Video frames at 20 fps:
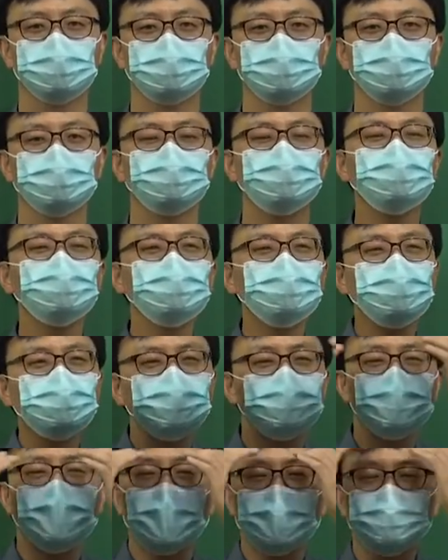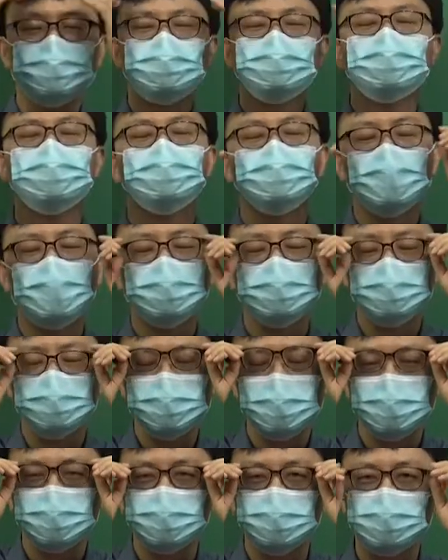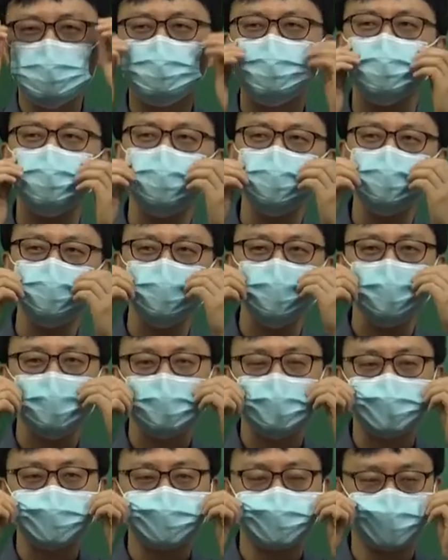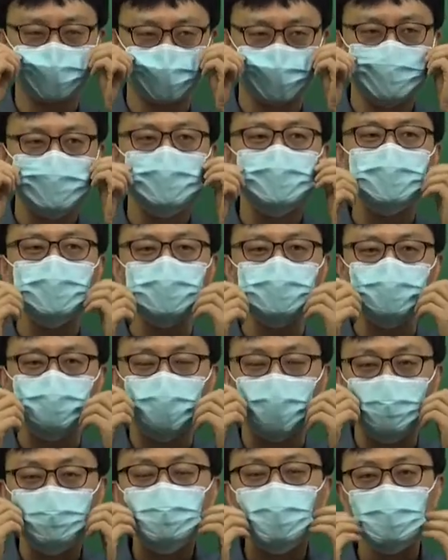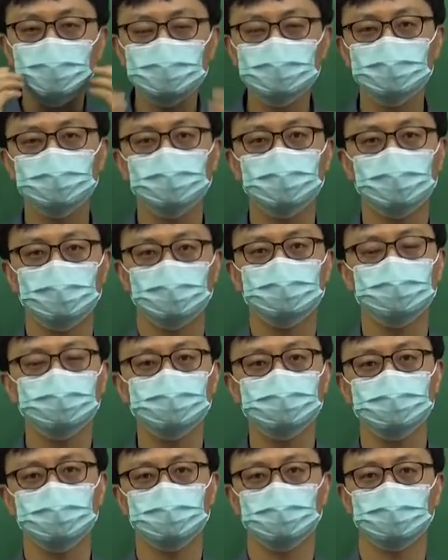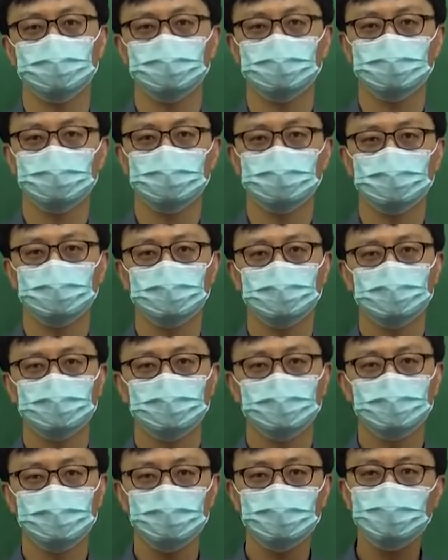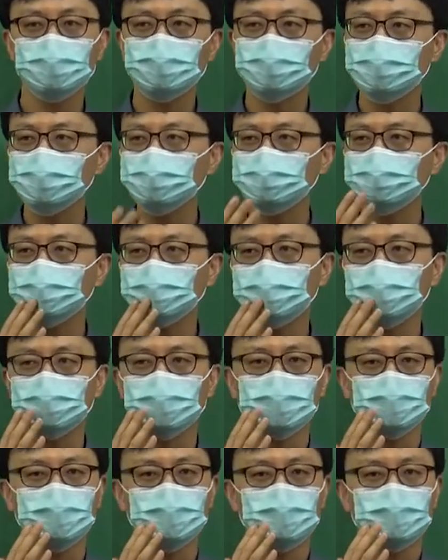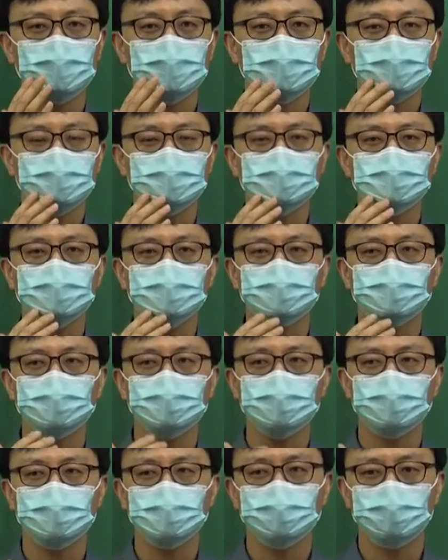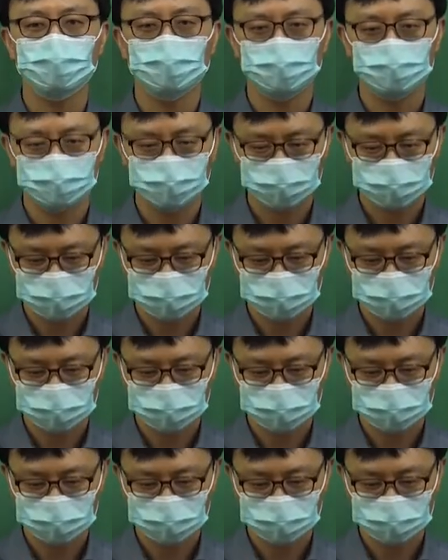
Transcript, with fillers: 뭐, 눈웃음이 아주 크지 않은 이상은 뭐, 표정이라는 게 뭐, 없지 않겠습니까? 그렇죠? 예. 그러니까 여러분들이 진짜 뭐니, 뭐,